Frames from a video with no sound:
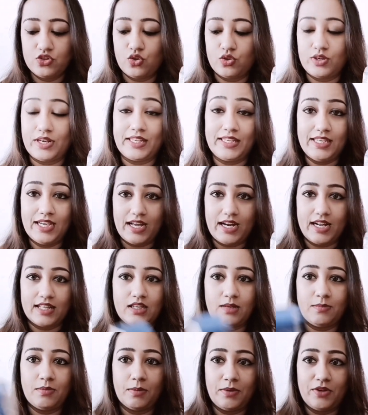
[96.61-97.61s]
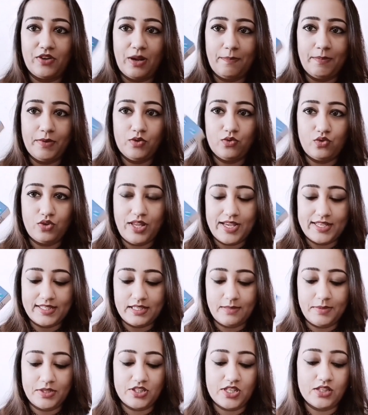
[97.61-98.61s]
जो नहीं आ रहा था बबल रैप में उन्होंने
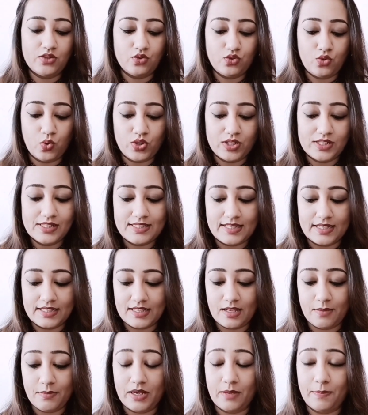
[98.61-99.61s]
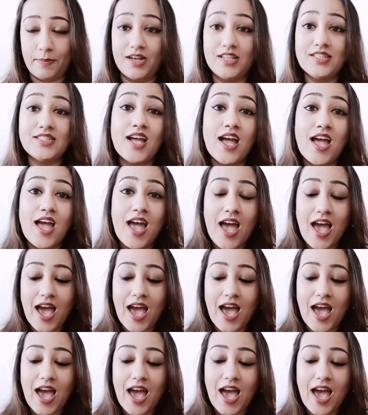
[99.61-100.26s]
ऐसे भेजा तो टोटल सिक्स है मेरे पास